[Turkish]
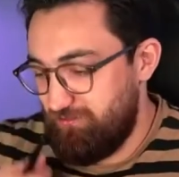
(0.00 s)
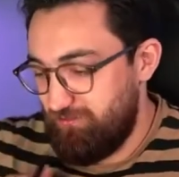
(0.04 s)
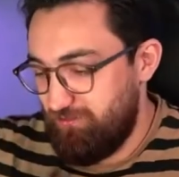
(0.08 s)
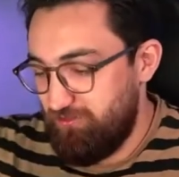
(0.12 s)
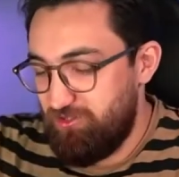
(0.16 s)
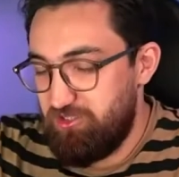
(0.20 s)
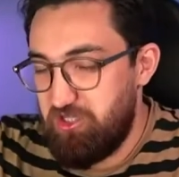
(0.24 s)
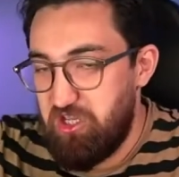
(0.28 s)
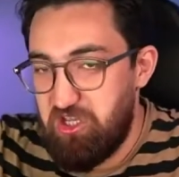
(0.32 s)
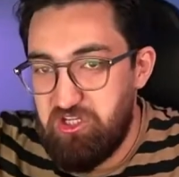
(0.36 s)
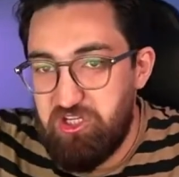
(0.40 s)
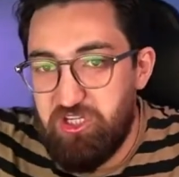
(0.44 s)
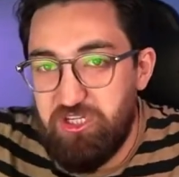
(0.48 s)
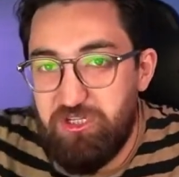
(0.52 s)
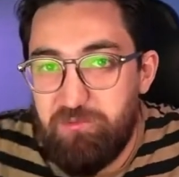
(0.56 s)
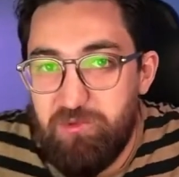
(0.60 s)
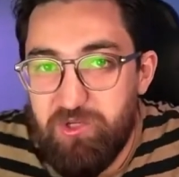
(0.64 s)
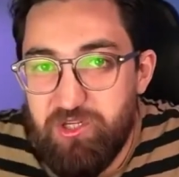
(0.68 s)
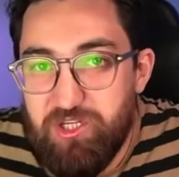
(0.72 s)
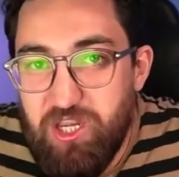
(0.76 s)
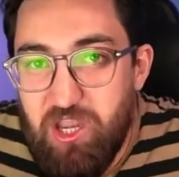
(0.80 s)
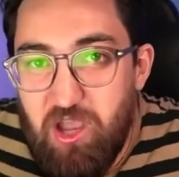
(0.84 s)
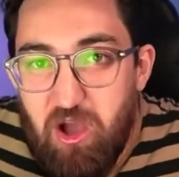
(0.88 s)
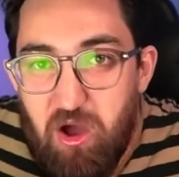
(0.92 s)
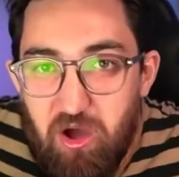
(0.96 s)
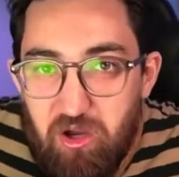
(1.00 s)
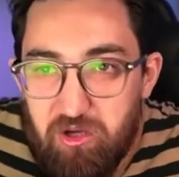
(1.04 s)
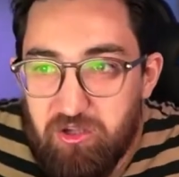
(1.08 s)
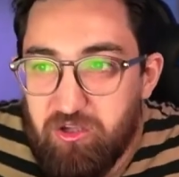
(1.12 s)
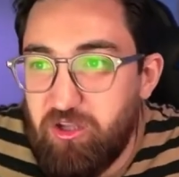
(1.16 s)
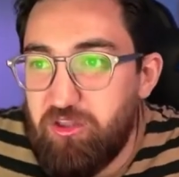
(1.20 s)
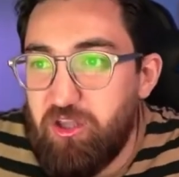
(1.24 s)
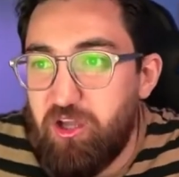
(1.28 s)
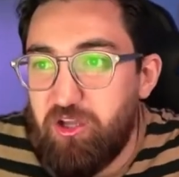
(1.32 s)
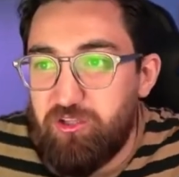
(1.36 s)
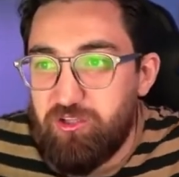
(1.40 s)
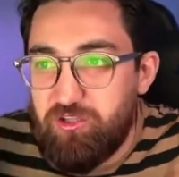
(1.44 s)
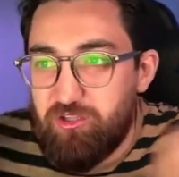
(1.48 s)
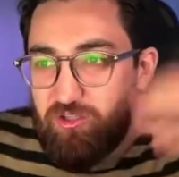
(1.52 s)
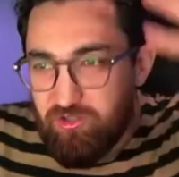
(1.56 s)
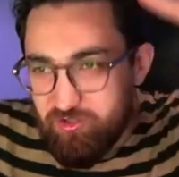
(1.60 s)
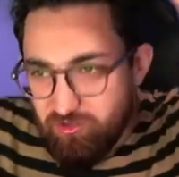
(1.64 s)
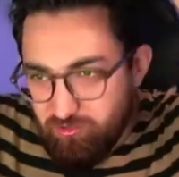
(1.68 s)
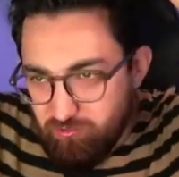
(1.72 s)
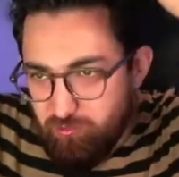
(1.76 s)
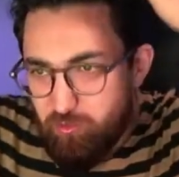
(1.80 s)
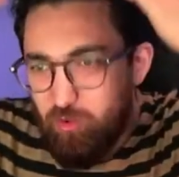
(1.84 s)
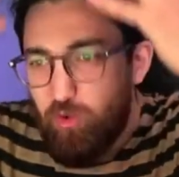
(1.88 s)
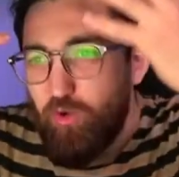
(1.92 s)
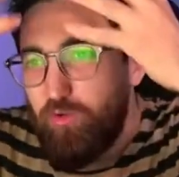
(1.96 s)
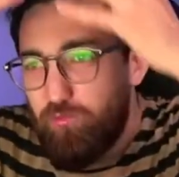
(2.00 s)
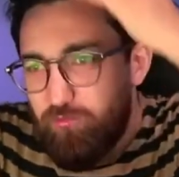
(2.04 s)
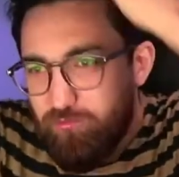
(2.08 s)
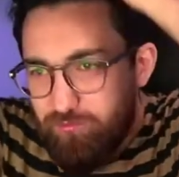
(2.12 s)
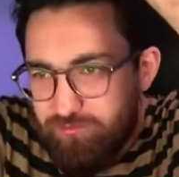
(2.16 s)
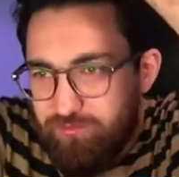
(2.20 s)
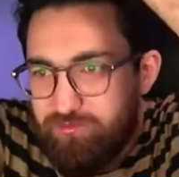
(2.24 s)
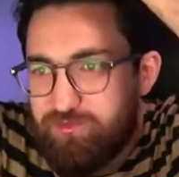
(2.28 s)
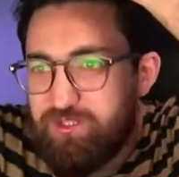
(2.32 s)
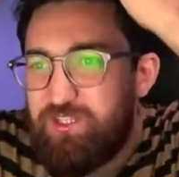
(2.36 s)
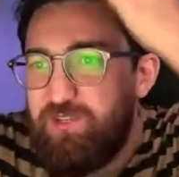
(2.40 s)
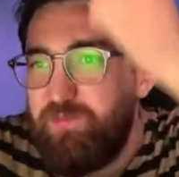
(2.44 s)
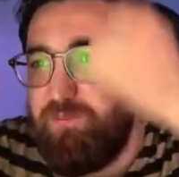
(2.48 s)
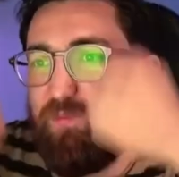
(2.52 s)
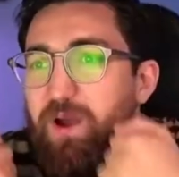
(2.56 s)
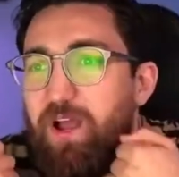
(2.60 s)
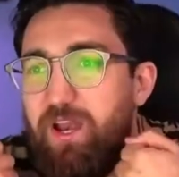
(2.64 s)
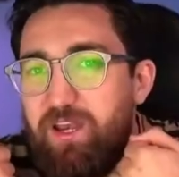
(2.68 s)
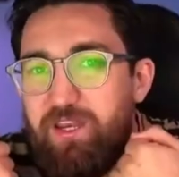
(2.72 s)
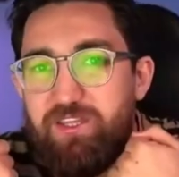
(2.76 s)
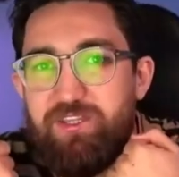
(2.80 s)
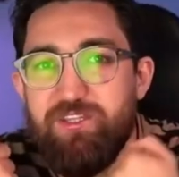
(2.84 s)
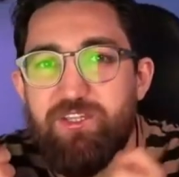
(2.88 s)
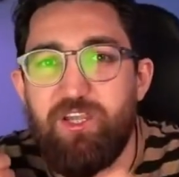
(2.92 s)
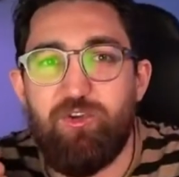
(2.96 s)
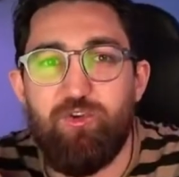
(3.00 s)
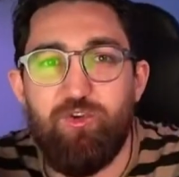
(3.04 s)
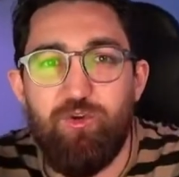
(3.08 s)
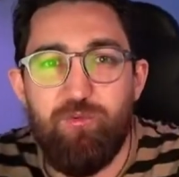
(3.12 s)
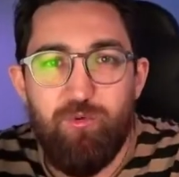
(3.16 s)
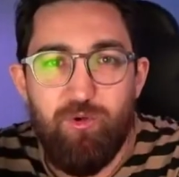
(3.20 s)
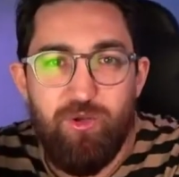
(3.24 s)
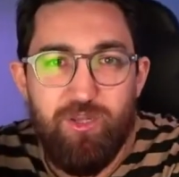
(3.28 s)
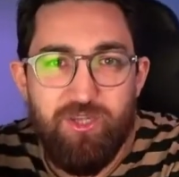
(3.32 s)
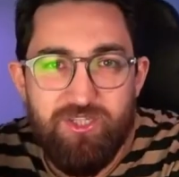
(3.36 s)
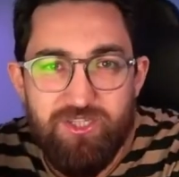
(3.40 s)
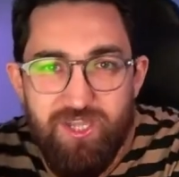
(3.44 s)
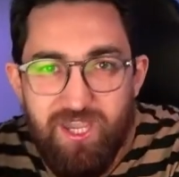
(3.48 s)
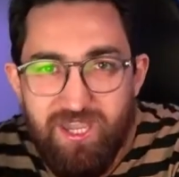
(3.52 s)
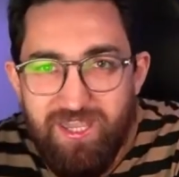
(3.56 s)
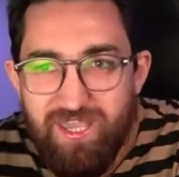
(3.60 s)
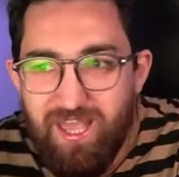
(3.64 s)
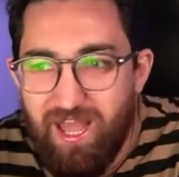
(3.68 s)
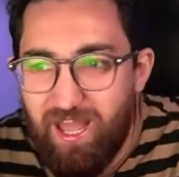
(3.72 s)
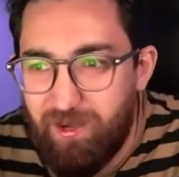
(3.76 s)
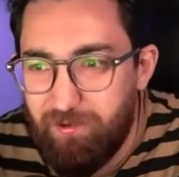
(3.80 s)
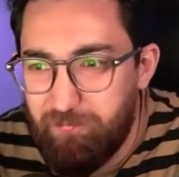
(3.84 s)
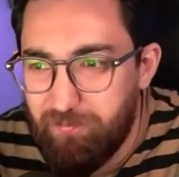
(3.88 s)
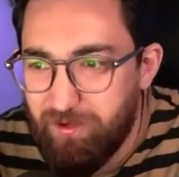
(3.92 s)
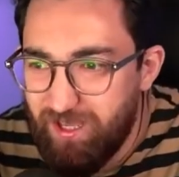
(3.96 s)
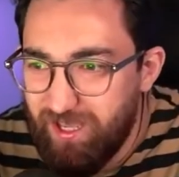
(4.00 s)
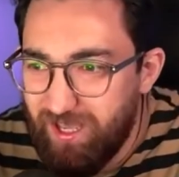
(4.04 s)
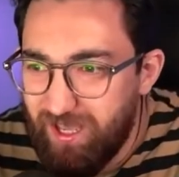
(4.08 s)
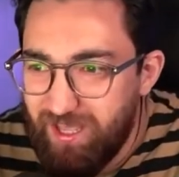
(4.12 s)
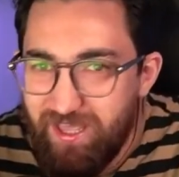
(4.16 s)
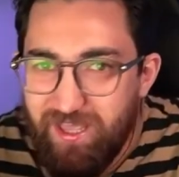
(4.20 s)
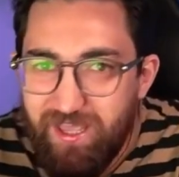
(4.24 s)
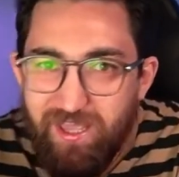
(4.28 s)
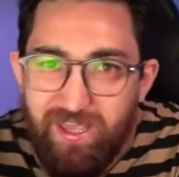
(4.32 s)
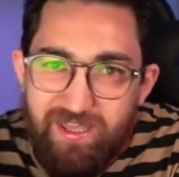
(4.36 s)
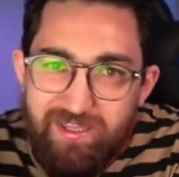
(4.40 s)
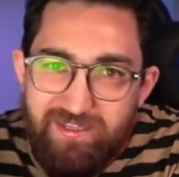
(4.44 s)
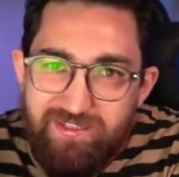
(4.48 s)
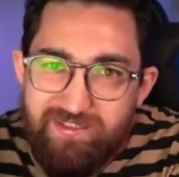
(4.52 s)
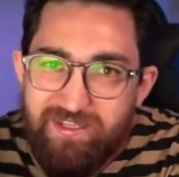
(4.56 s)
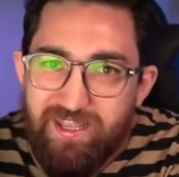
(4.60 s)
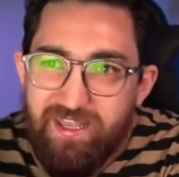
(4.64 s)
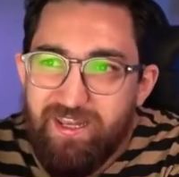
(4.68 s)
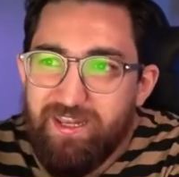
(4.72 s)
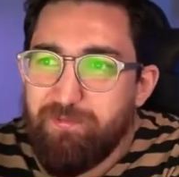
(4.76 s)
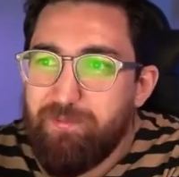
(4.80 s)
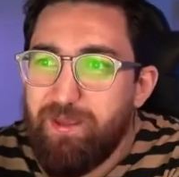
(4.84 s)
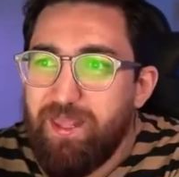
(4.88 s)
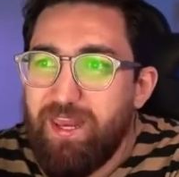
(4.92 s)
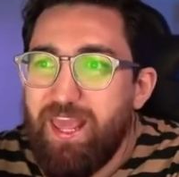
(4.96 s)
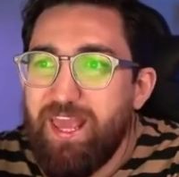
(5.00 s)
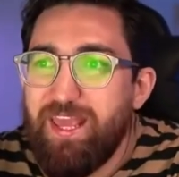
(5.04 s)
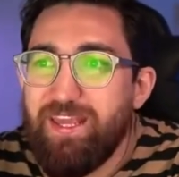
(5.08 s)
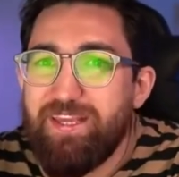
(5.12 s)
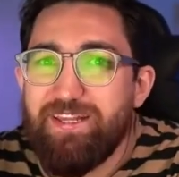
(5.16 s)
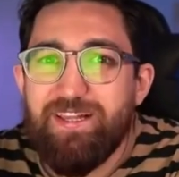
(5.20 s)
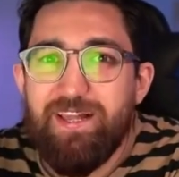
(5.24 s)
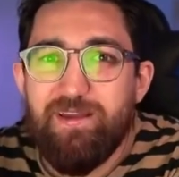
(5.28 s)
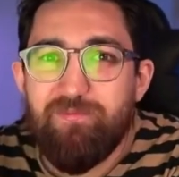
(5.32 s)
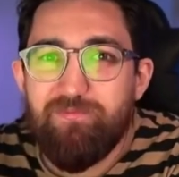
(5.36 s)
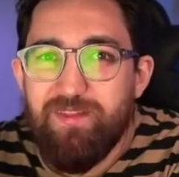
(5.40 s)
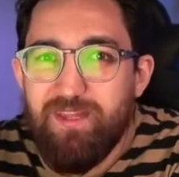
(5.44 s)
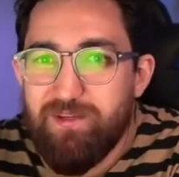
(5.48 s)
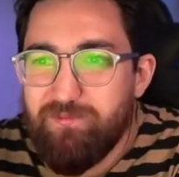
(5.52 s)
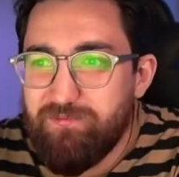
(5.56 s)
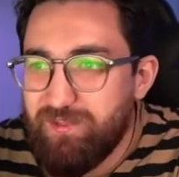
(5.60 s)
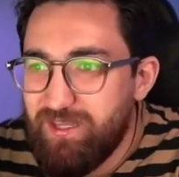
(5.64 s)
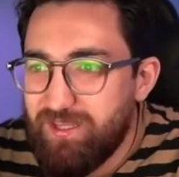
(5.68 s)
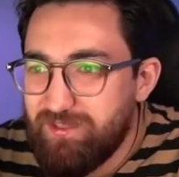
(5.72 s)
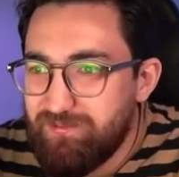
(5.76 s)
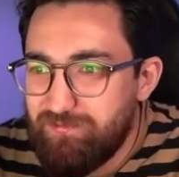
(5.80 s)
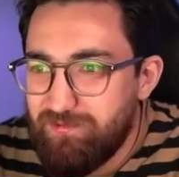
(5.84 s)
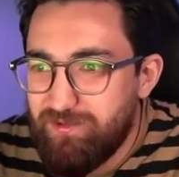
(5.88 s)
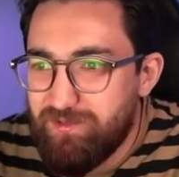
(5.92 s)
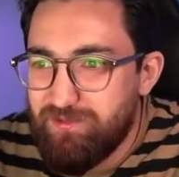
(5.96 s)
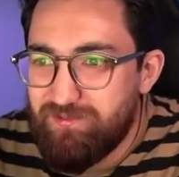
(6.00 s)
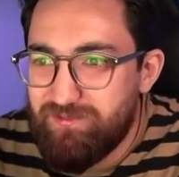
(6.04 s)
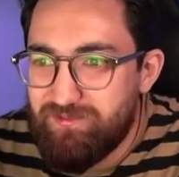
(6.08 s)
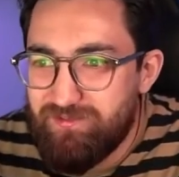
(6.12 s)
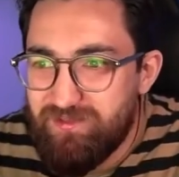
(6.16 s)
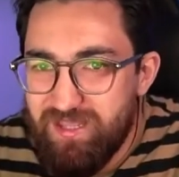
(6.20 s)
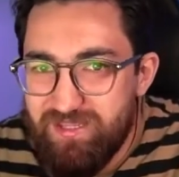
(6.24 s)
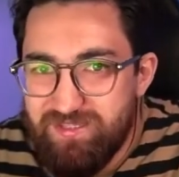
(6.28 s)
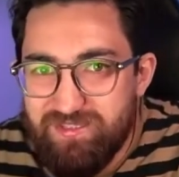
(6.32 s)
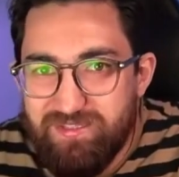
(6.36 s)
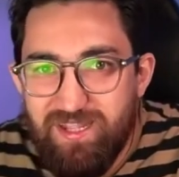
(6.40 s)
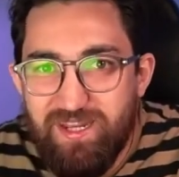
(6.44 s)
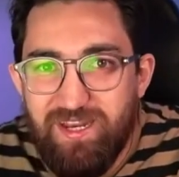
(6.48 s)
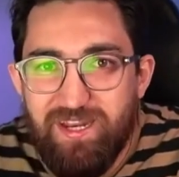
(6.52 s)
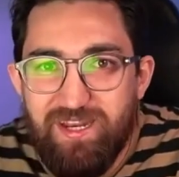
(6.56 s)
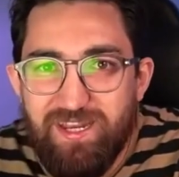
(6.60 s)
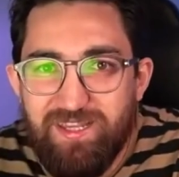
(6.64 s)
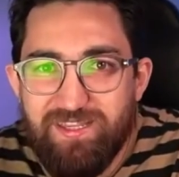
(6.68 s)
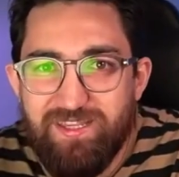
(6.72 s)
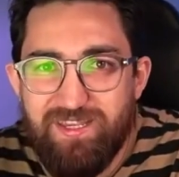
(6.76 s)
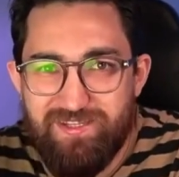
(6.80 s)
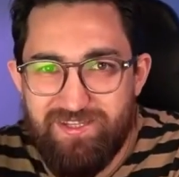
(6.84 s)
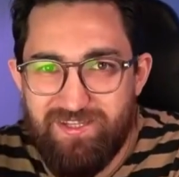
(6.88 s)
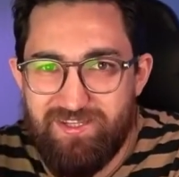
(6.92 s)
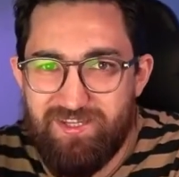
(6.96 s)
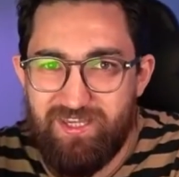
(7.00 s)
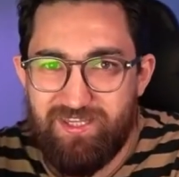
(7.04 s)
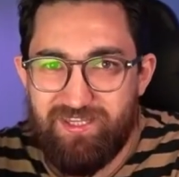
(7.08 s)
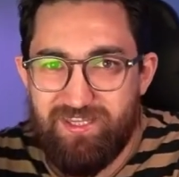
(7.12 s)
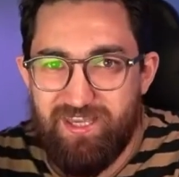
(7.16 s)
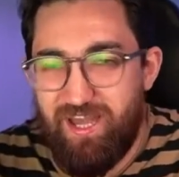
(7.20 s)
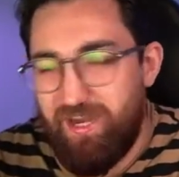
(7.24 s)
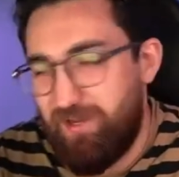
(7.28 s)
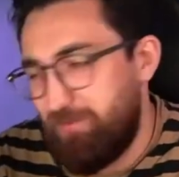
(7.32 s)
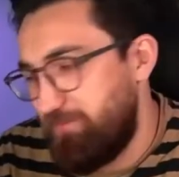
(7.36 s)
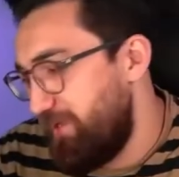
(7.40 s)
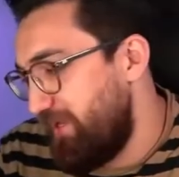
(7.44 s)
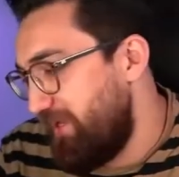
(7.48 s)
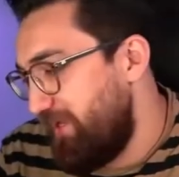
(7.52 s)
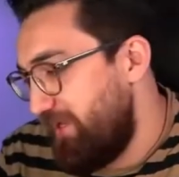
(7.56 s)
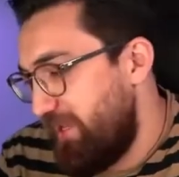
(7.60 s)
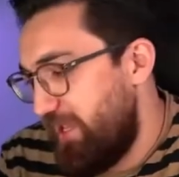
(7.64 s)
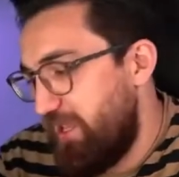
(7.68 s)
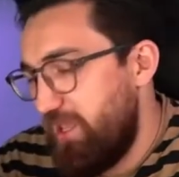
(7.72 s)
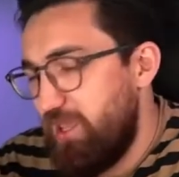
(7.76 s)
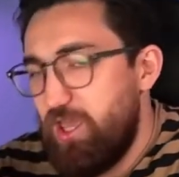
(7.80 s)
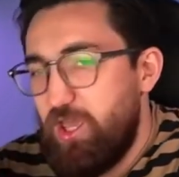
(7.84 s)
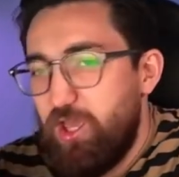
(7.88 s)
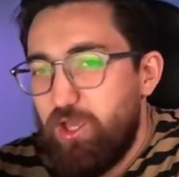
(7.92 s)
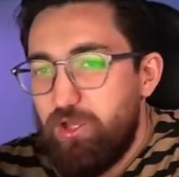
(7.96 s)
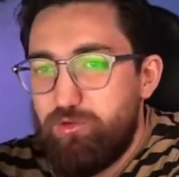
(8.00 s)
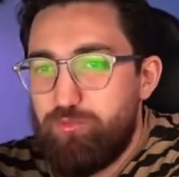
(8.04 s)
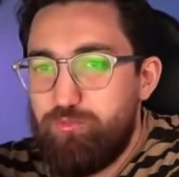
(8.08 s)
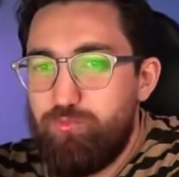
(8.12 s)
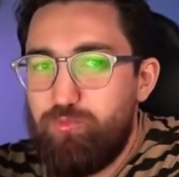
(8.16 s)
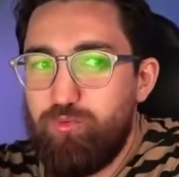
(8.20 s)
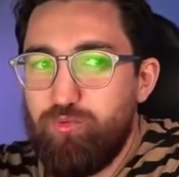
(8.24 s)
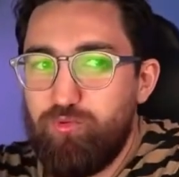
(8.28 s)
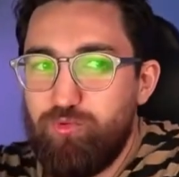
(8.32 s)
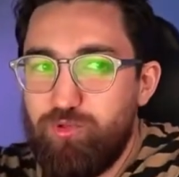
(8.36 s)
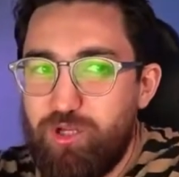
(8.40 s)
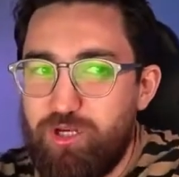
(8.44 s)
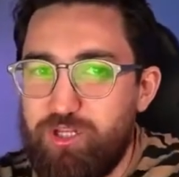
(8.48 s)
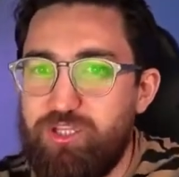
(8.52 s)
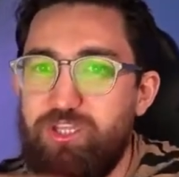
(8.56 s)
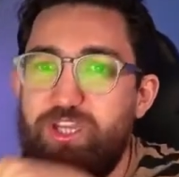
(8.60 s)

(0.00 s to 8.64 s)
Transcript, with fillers: yeşil bir şey arkadan giydi böyle siperlik çekiyor böyle şey yani baya seri ben eklemlerimden testereyle kesecek yani belli bunları